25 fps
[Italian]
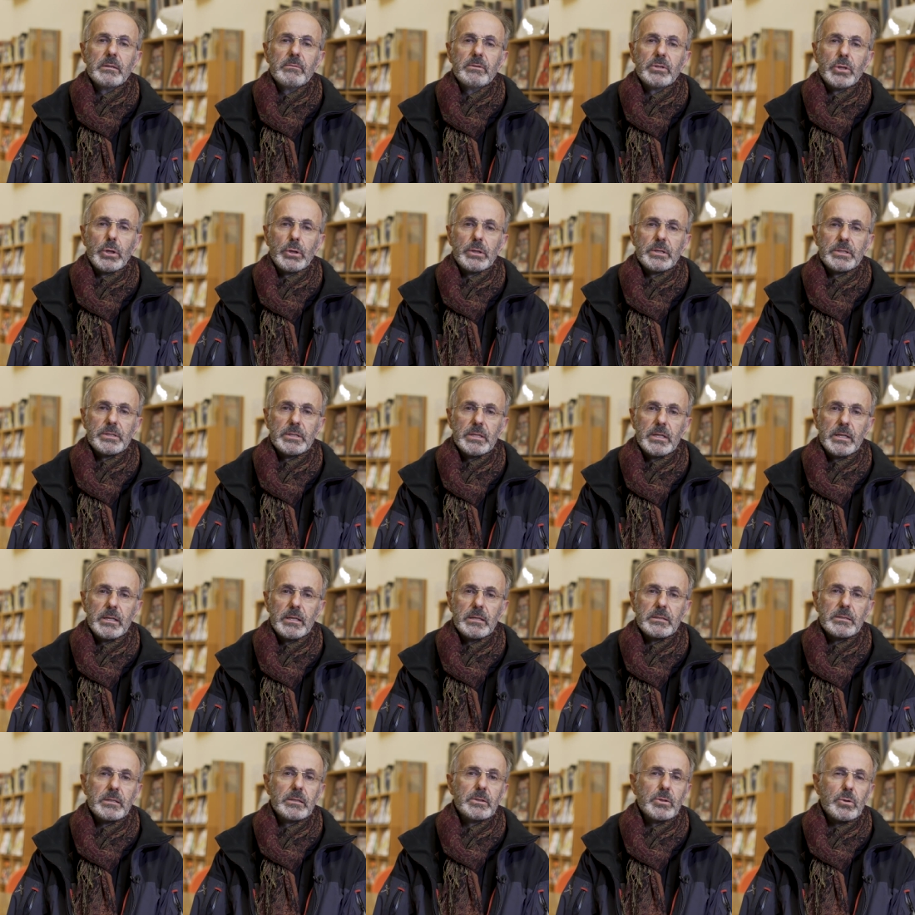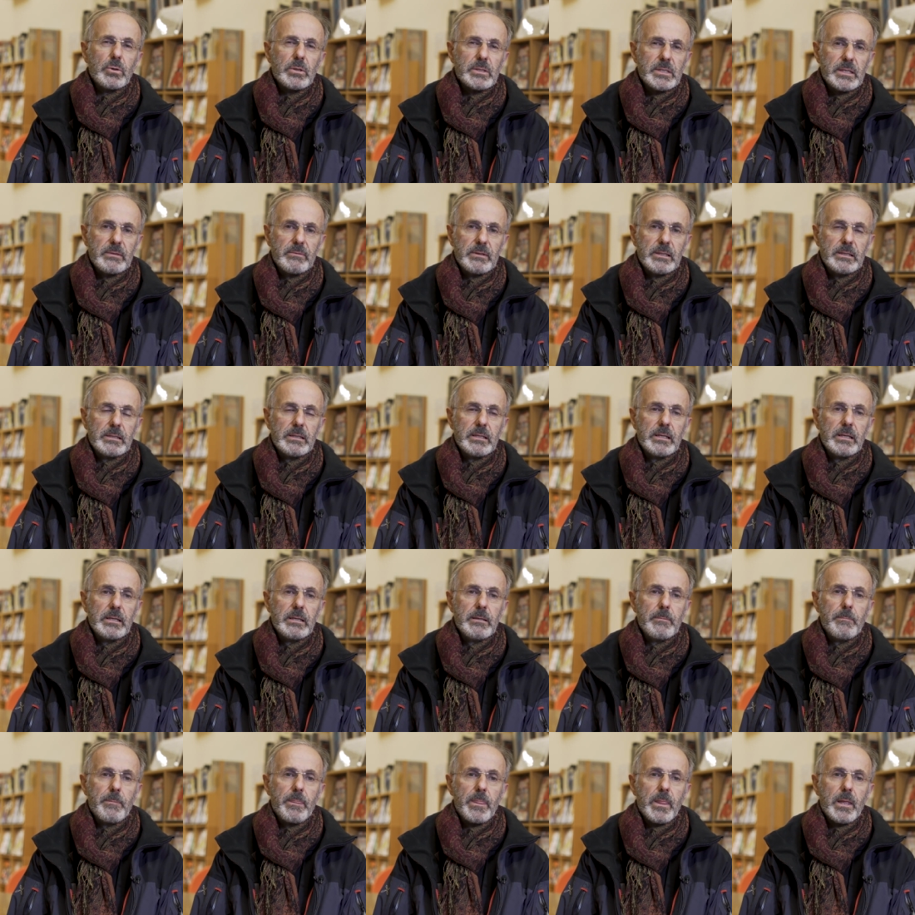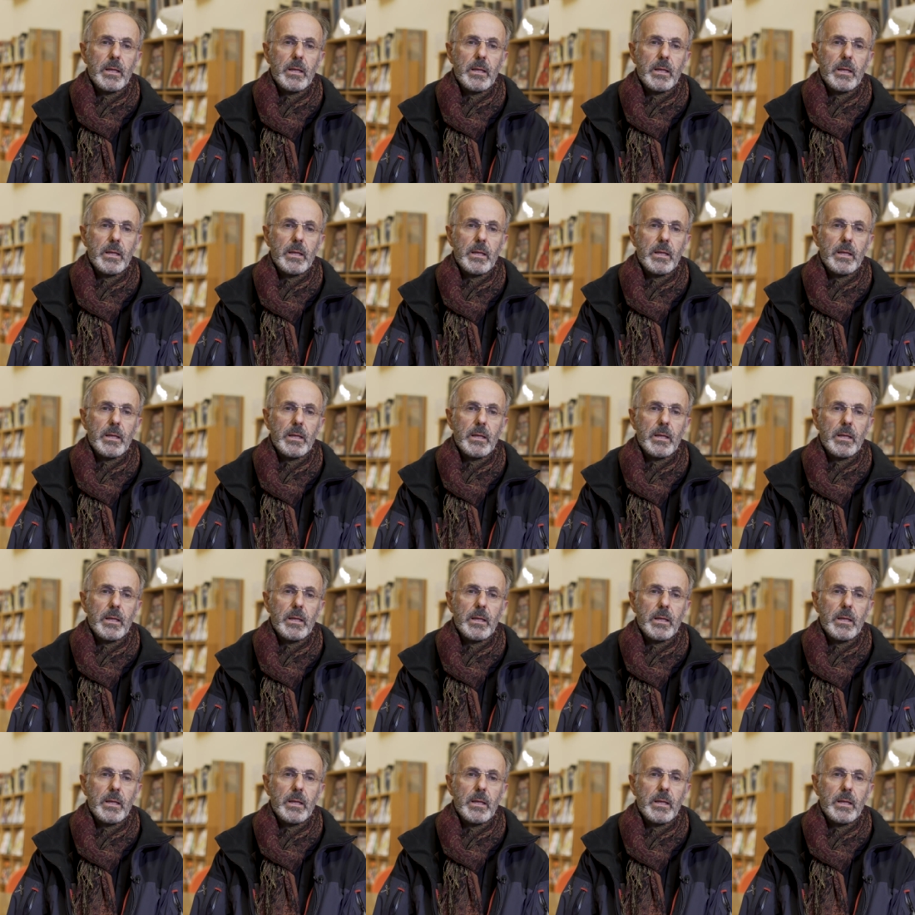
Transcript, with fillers: Vittorio De Sica, scritto con Zapattini,